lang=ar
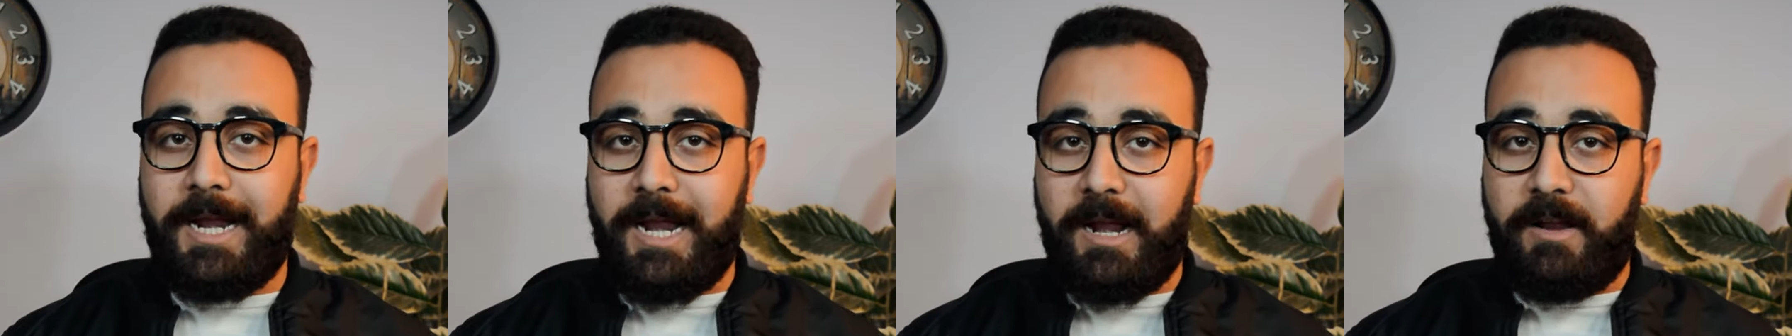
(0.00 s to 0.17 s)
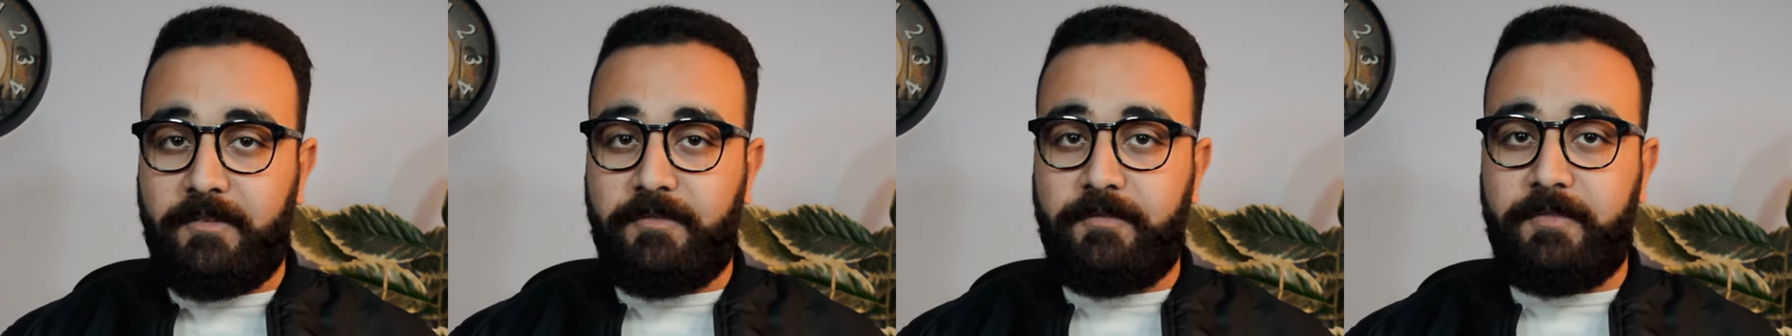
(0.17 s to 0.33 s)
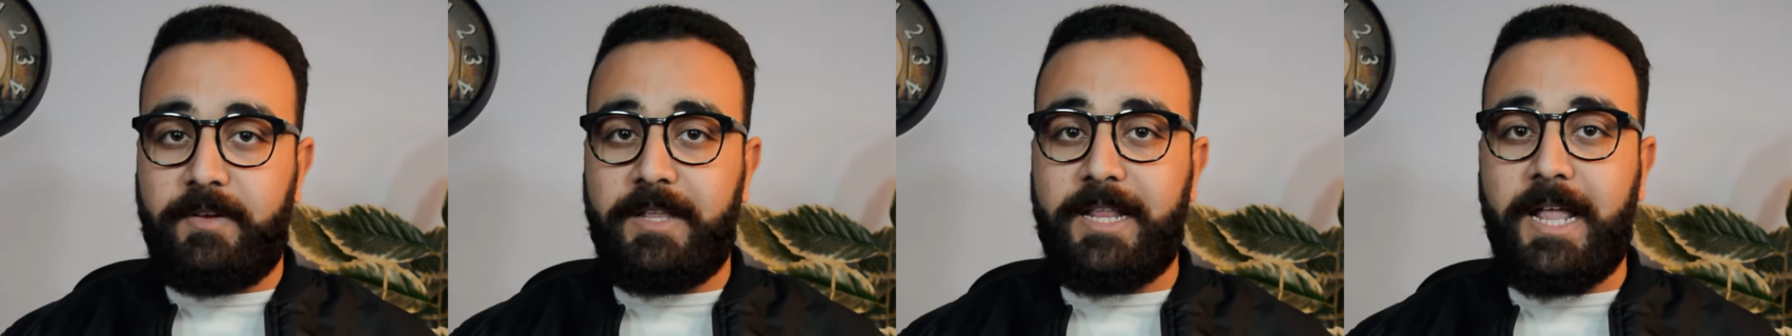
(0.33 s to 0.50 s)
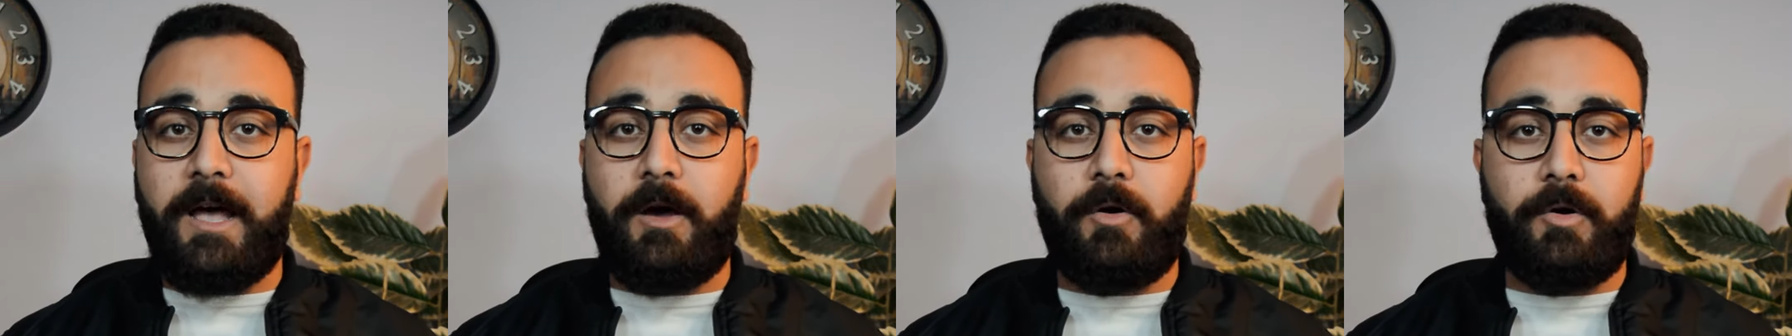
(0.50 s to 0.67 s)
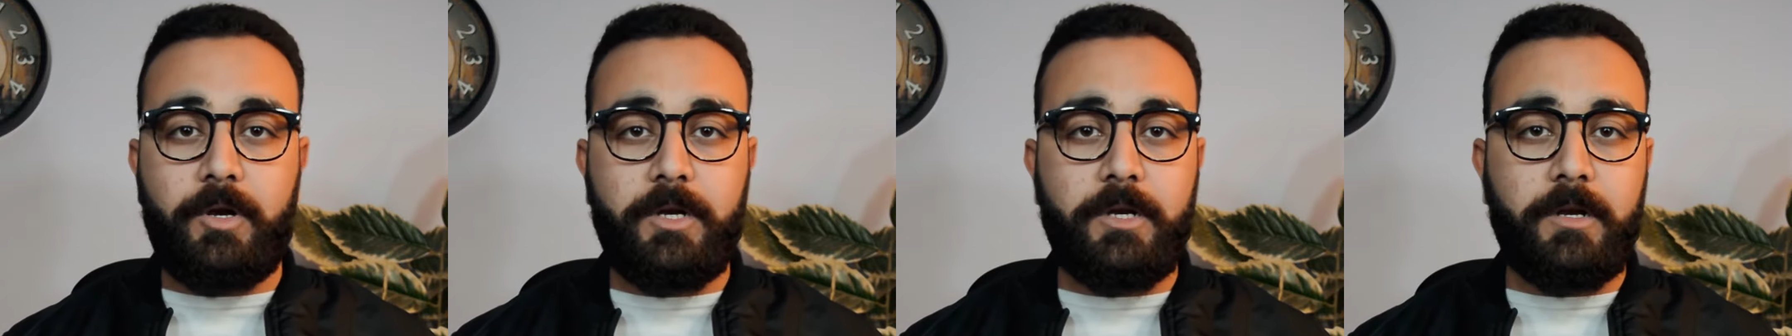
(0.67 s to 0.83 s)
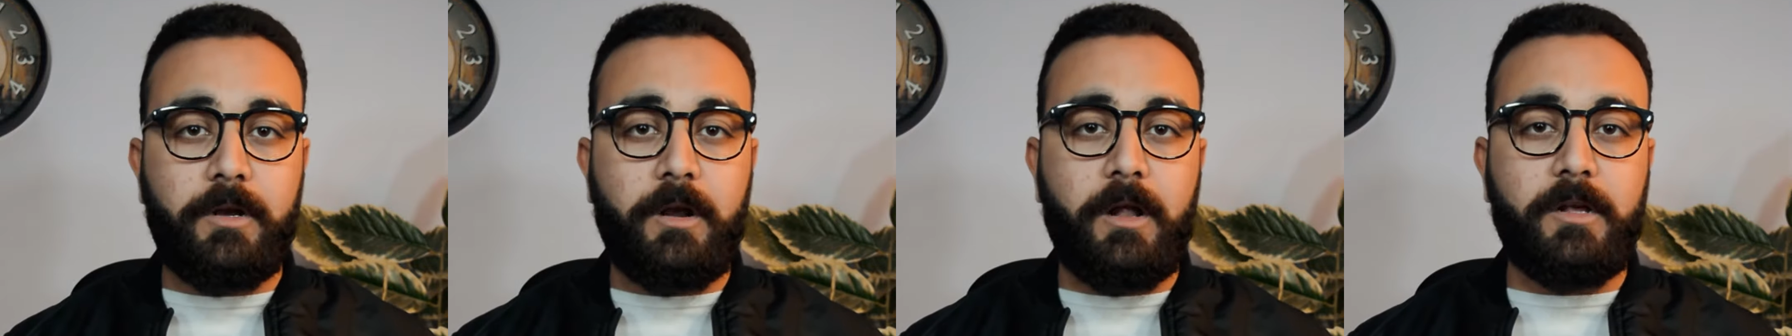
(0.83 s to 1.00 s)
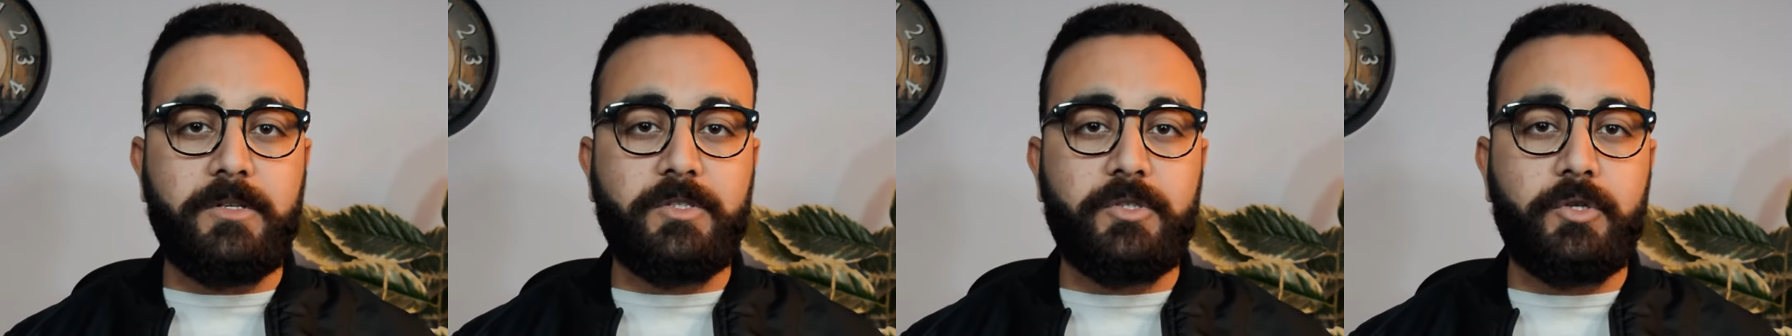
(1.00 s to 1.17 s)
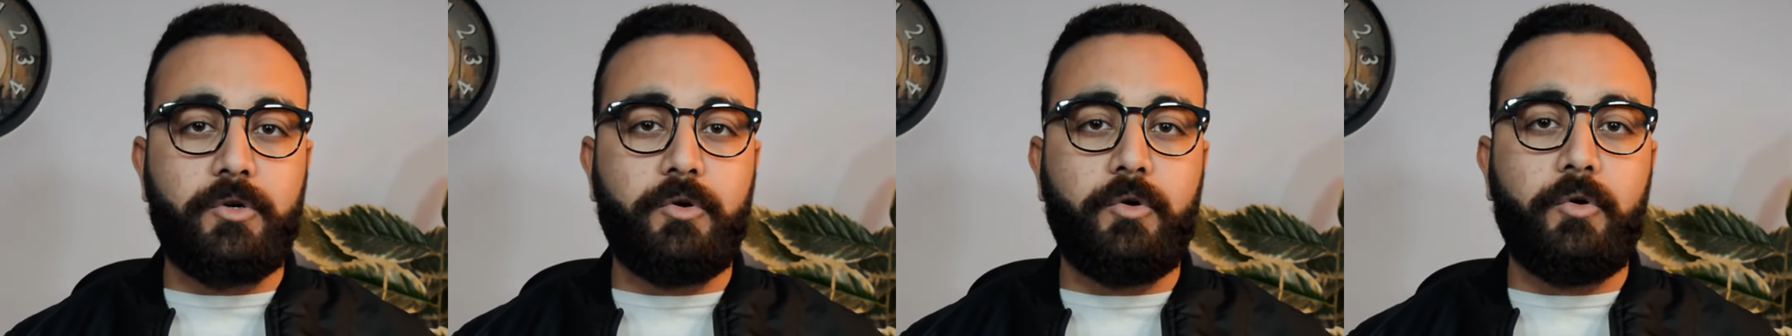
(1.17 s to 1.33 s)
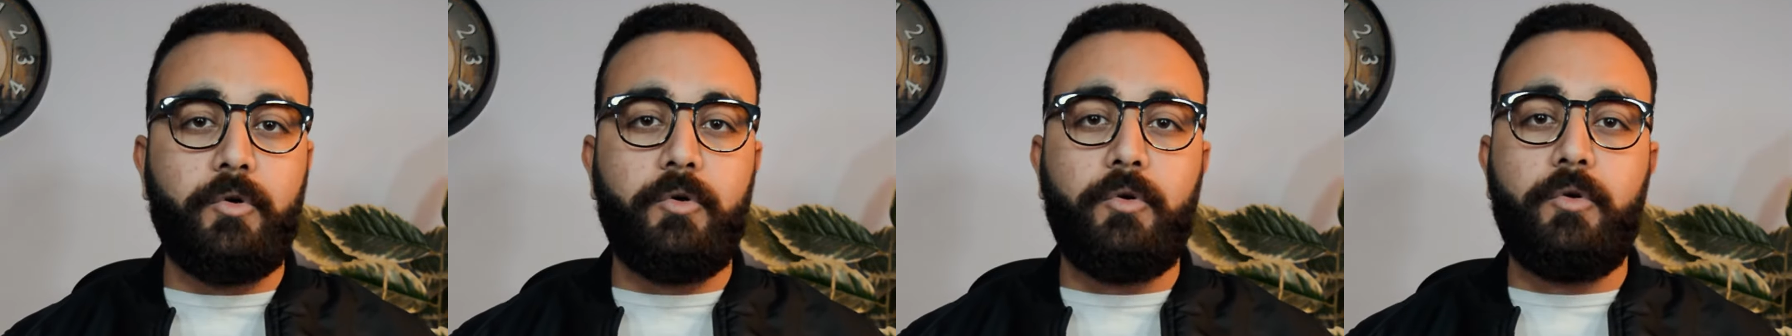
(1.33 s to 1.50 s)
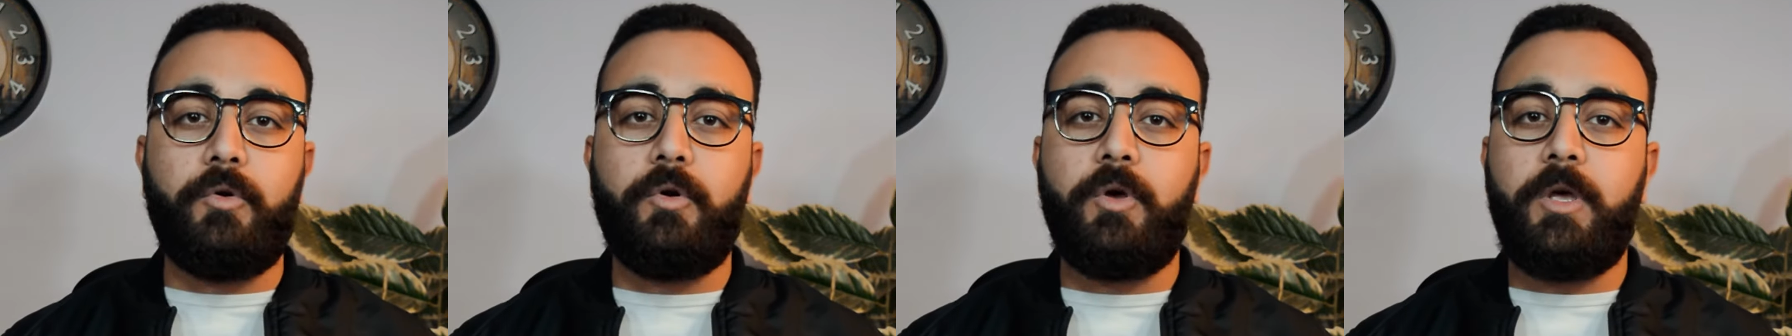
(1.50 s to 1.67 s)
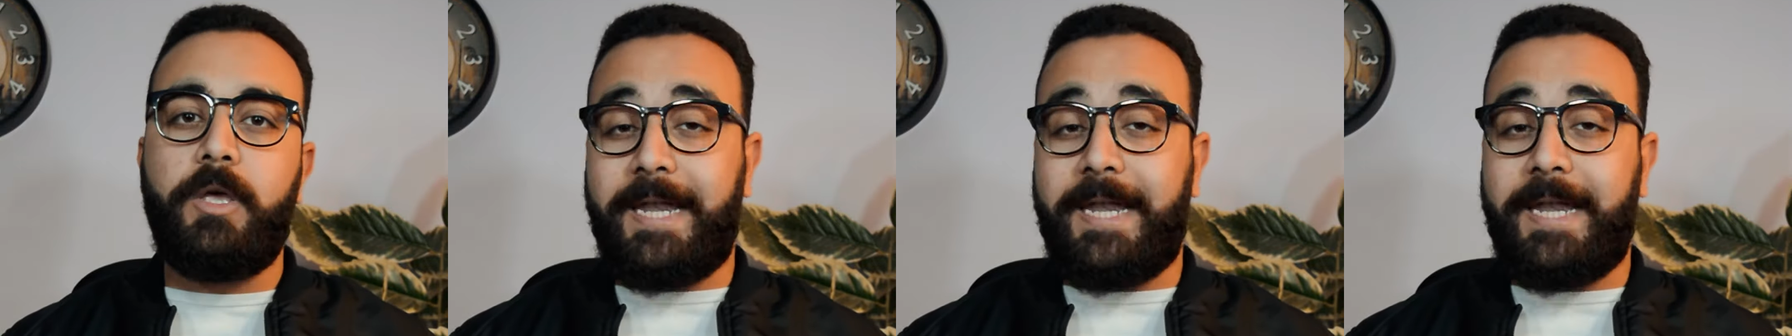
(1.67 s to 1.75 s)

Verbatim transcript: انا لفيت حوالين القصر كله